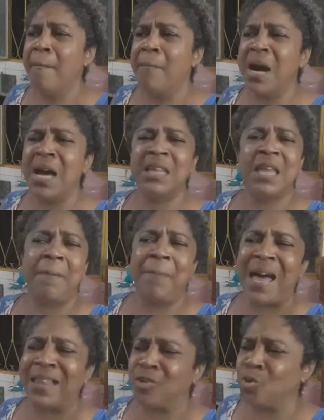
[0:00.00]
manda
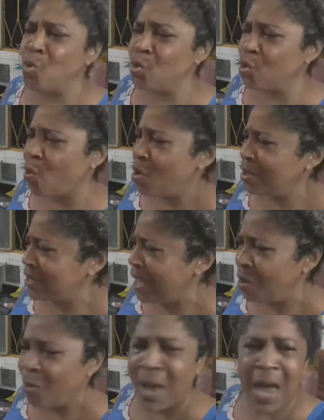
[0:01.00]
para tudo qualquer é
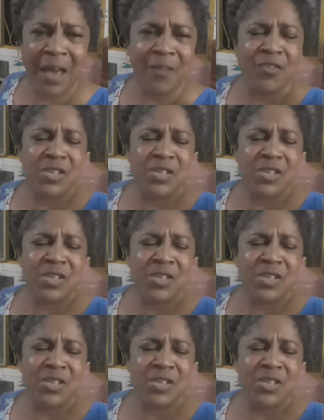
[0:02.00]
lugar que